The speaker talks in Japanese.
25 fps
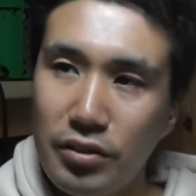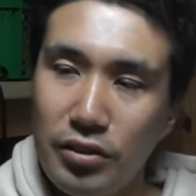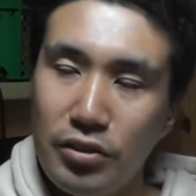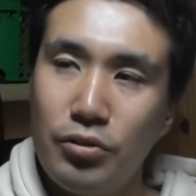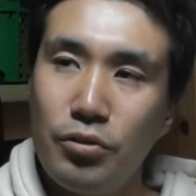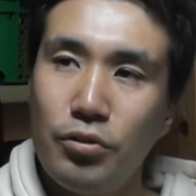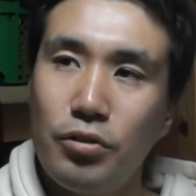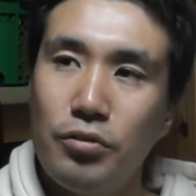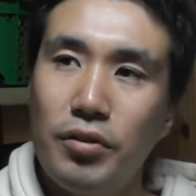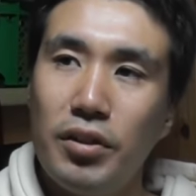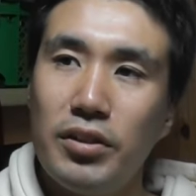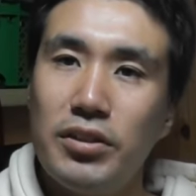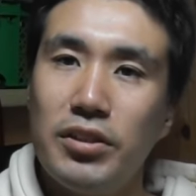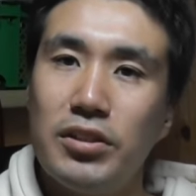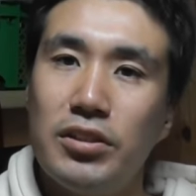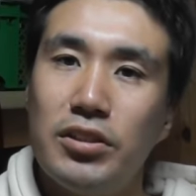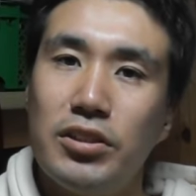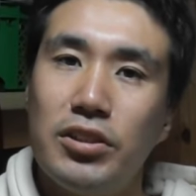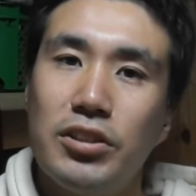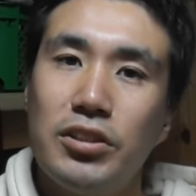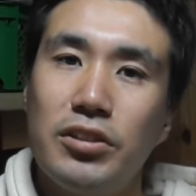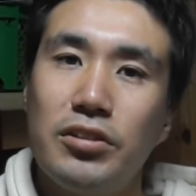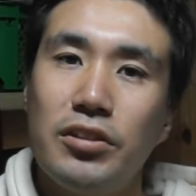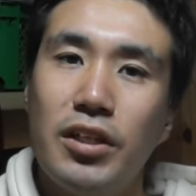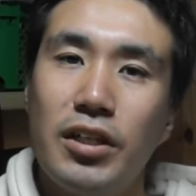夜は
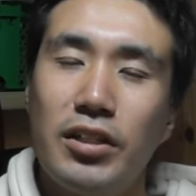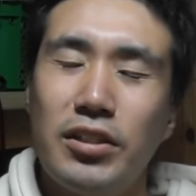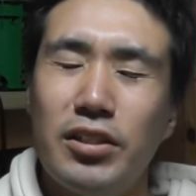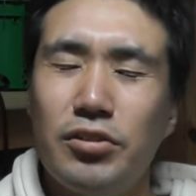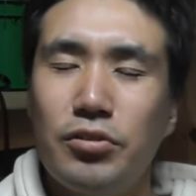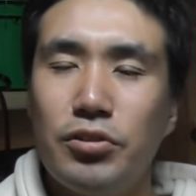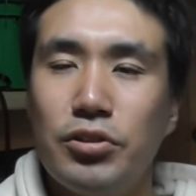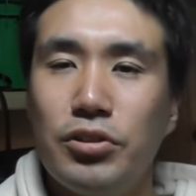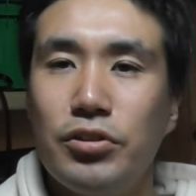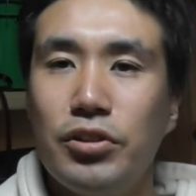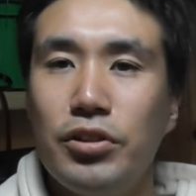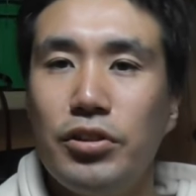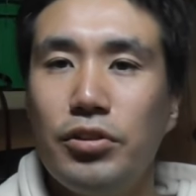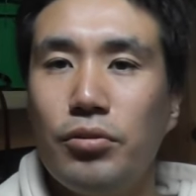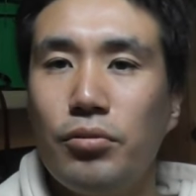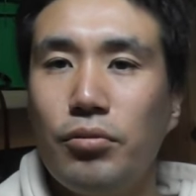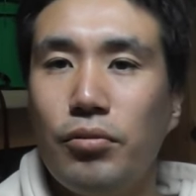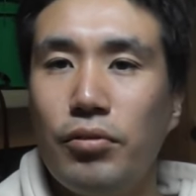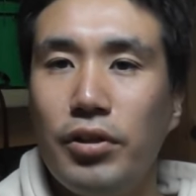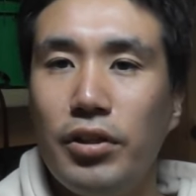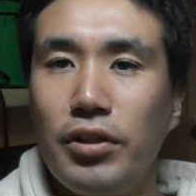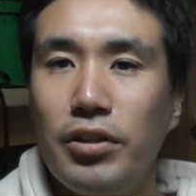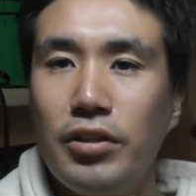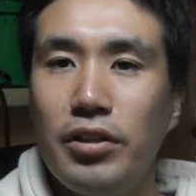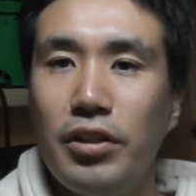涼しく風通しのいいと
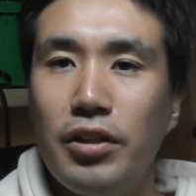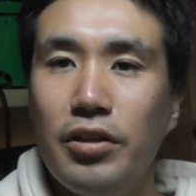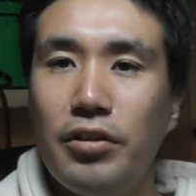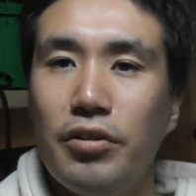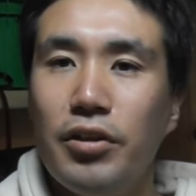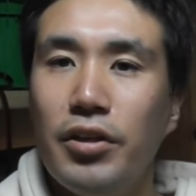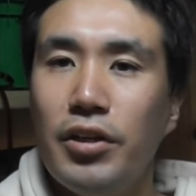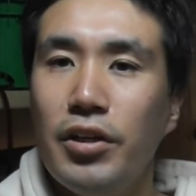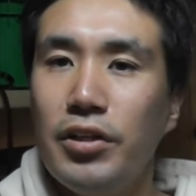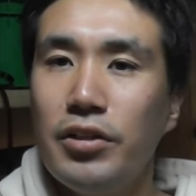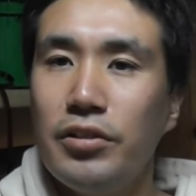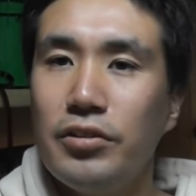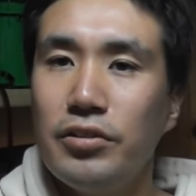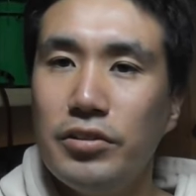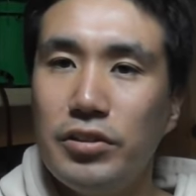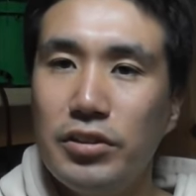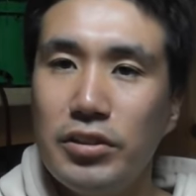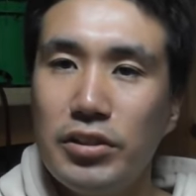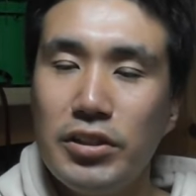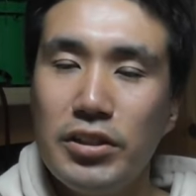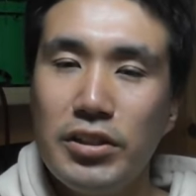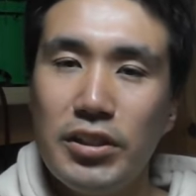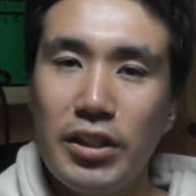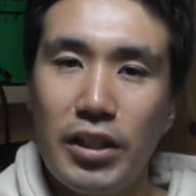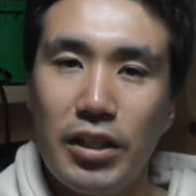こにっていう、
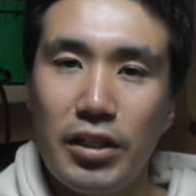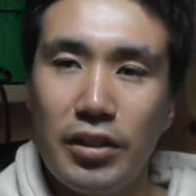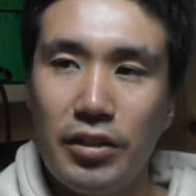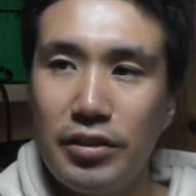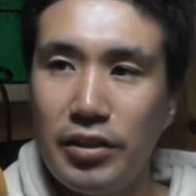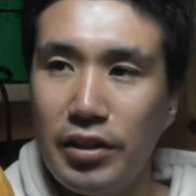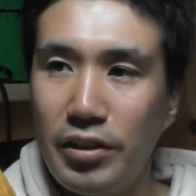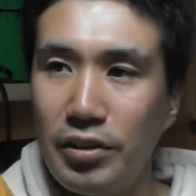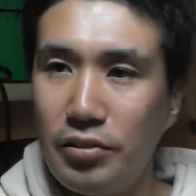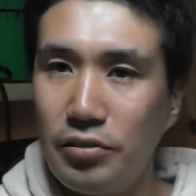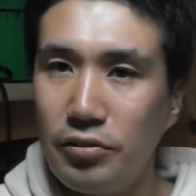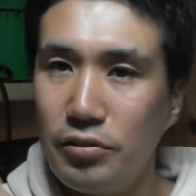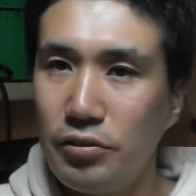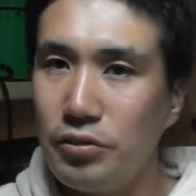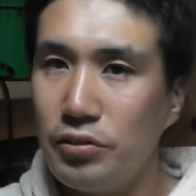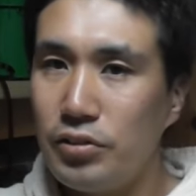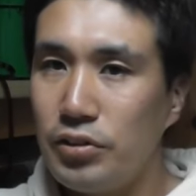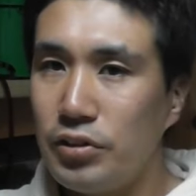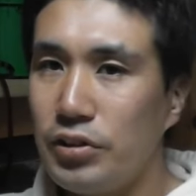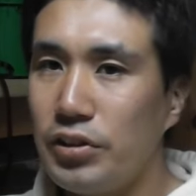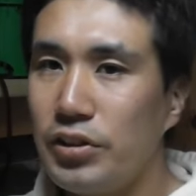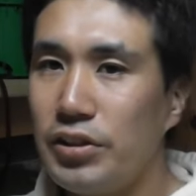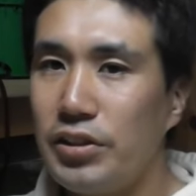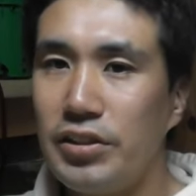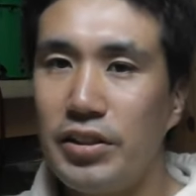移して、ね、
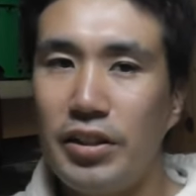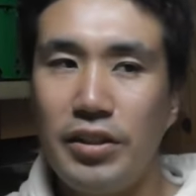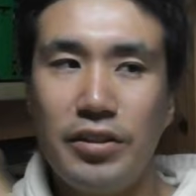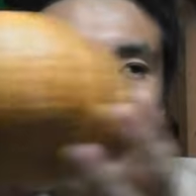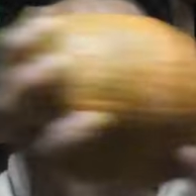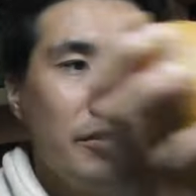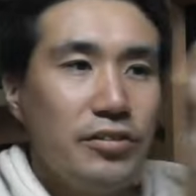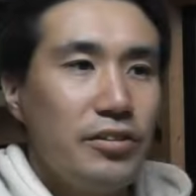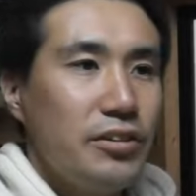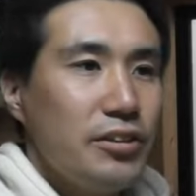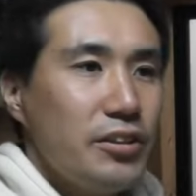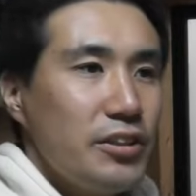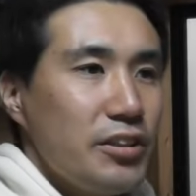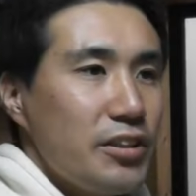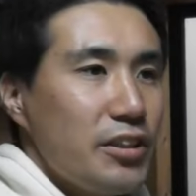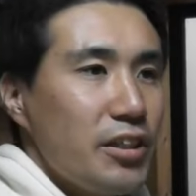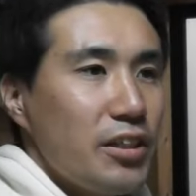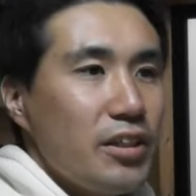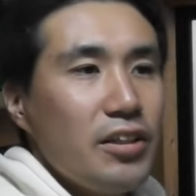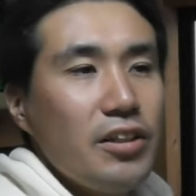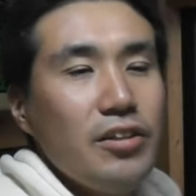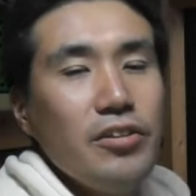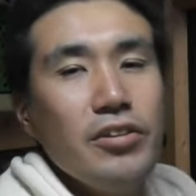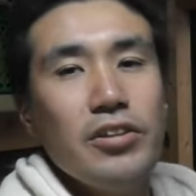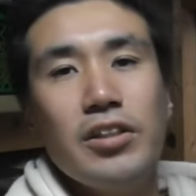移して、移し
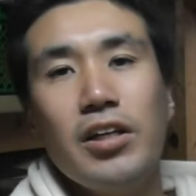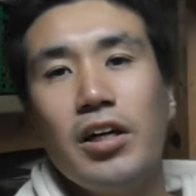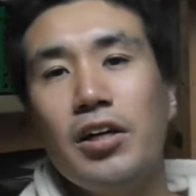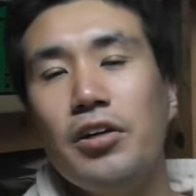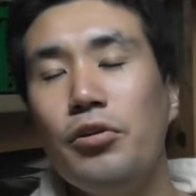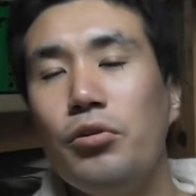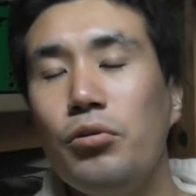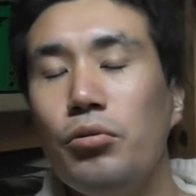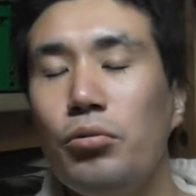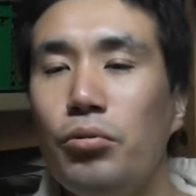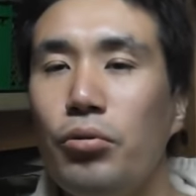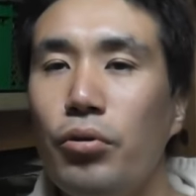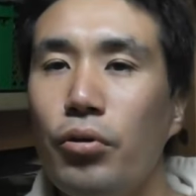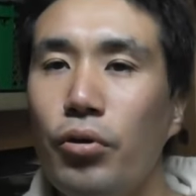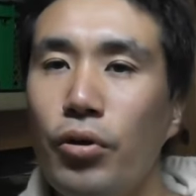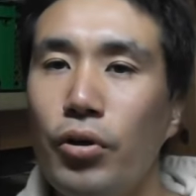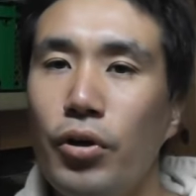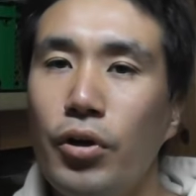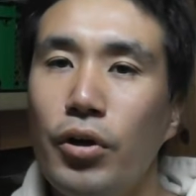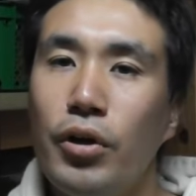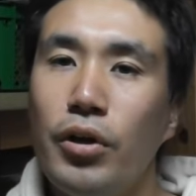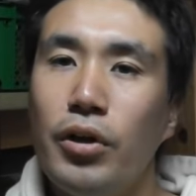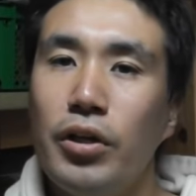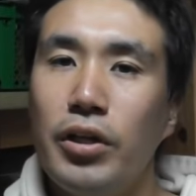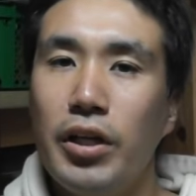てっていう作業を
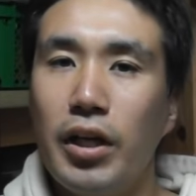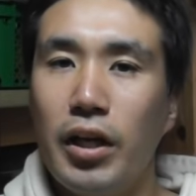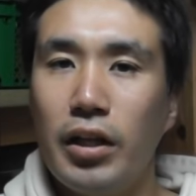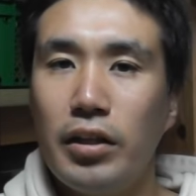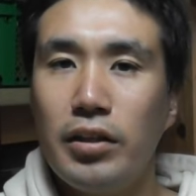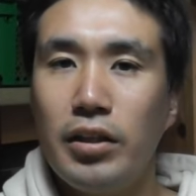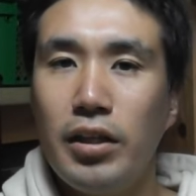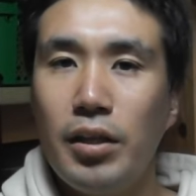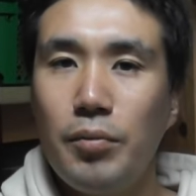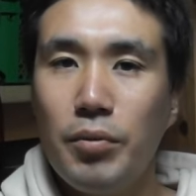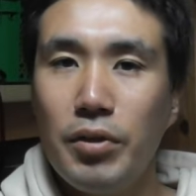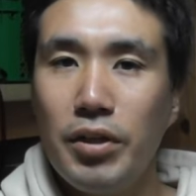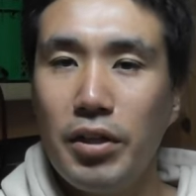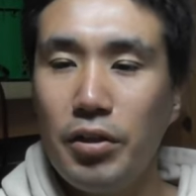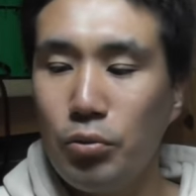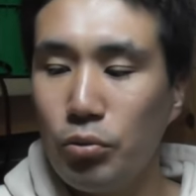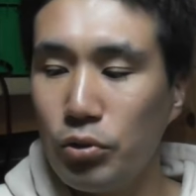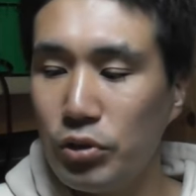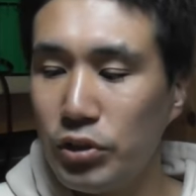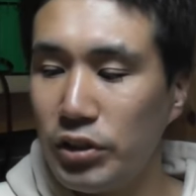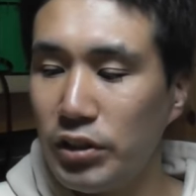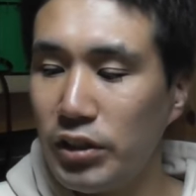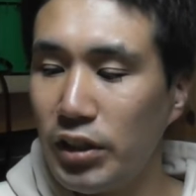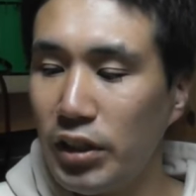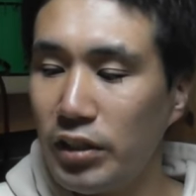やってみて
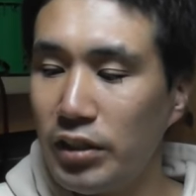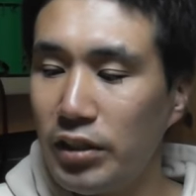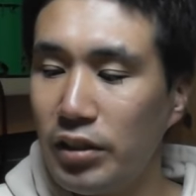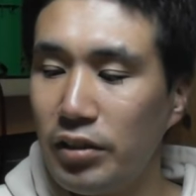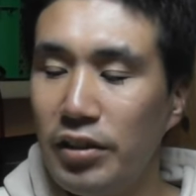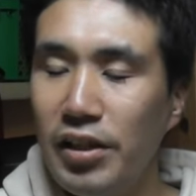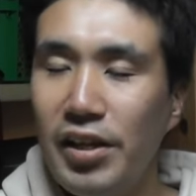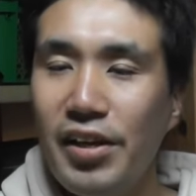ほしいなって。